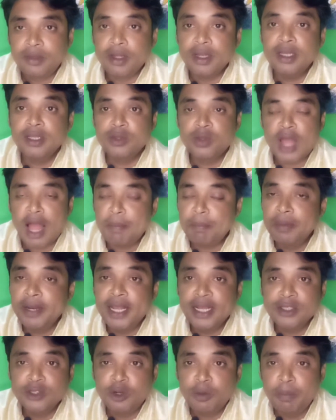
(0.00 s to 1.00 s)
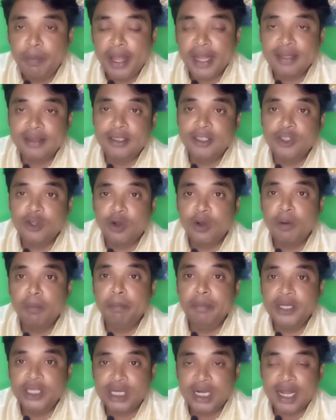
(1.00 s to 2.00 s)
কিন্তু আপনি একজন ব্যক্তি যখন
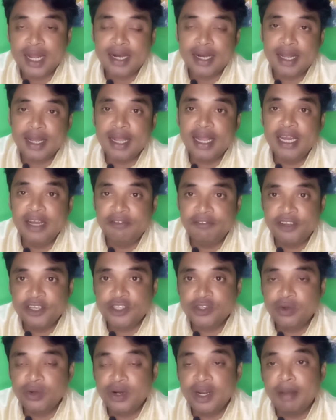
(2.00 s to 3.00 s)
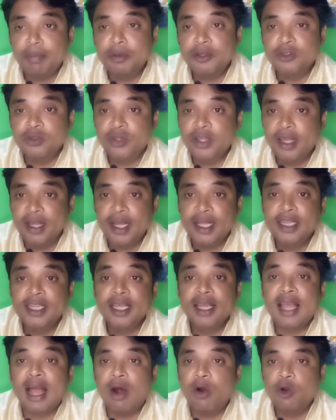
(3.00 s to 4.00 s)
বিশ লাখ টাকা ইনভেস্ট করে আপনি যদি এখান
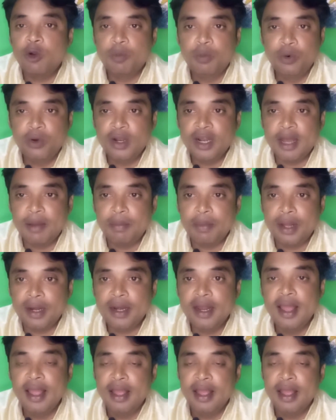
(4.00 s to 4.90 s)
থেকে আউটপুট না পান